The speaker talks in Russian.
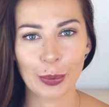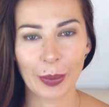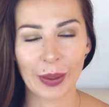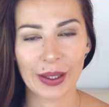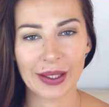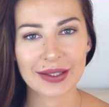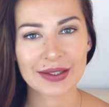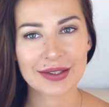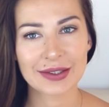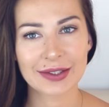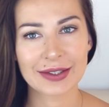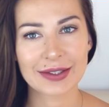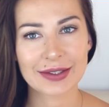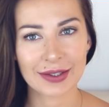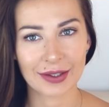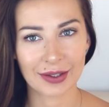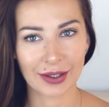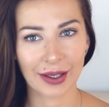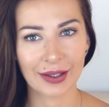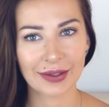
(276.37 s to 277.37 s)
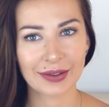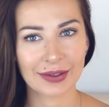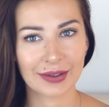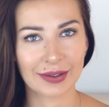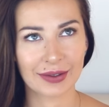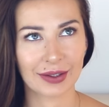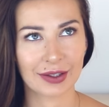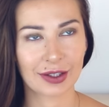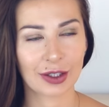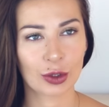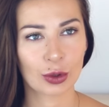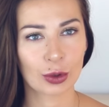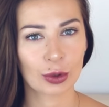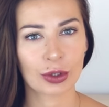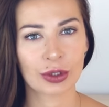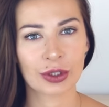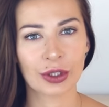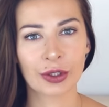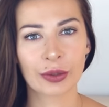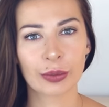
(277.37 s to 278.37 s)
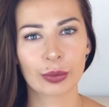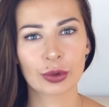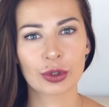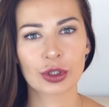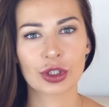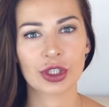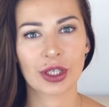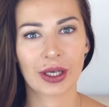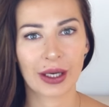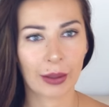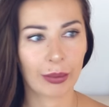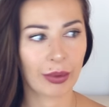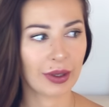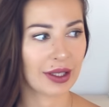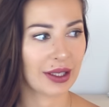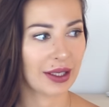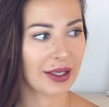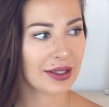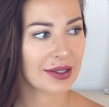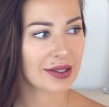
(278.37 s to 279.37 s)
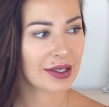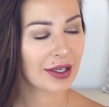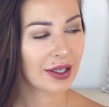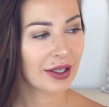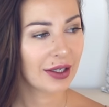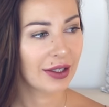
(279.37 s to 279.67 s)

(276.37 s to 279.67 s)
полезные салаты, от которых ты не будешь кабанеть,